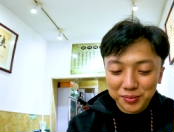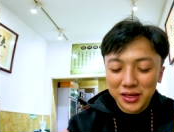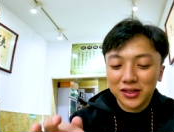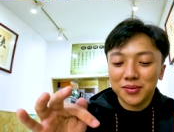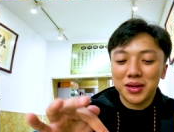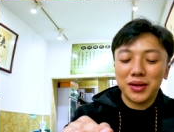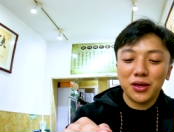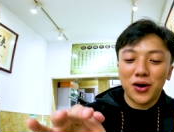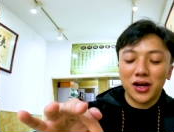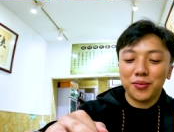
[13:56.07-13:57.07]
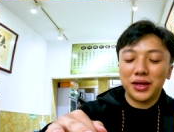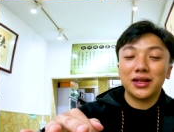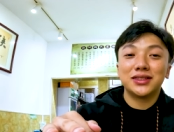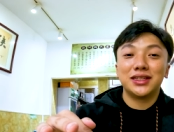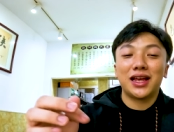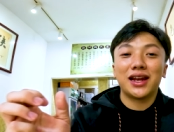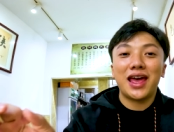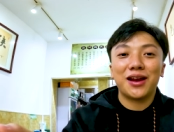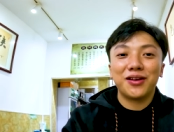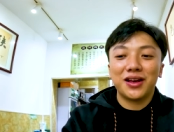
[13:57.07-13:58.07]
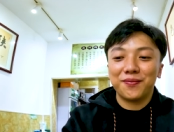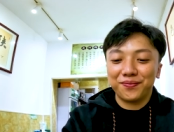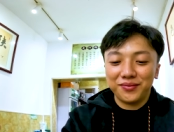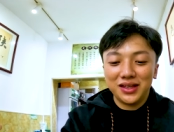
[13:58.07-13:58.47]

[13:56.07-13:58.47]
พริกก็จะมีพริกหยวกแล้วก็พริกสีแดงๆนะครับ